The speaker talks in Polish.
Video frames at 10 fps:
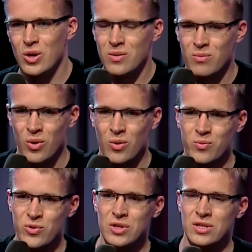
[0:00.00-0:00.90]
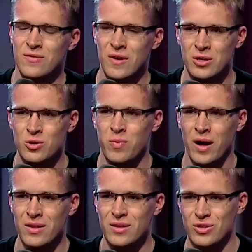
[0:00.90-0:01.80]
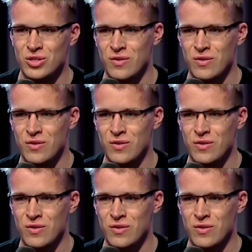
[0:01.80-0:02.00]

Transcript: bo później stwierdził Pan, że